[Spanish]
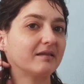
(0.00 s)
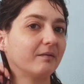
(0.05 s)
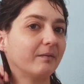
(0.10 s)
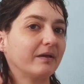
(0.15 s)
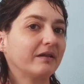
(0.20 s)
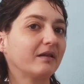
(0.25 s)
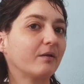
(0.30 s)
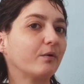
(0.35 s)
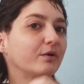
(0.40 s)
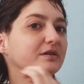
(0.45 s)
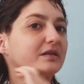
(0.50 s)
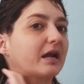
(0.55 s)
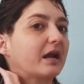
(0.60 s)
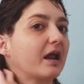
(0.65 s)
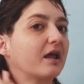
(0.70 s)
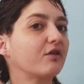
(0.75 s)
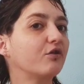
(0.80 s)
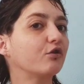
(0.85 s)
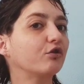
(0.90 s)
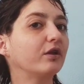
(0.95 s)
Si veis que vuestra
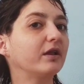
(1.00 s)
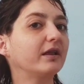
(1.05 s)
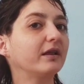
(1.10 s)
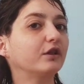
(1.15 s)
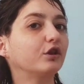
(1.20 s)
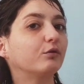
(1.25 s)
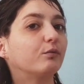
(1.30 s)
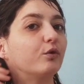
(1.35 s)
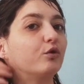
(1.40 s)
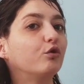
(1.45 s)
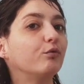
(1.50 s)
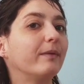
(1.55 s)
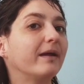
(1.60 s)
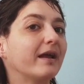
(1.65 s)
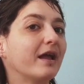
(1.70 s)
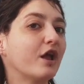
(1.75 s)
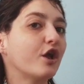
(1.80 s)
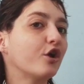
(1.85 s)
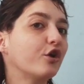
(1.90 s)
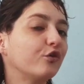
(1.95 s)
raíz no tiene tanto volumen,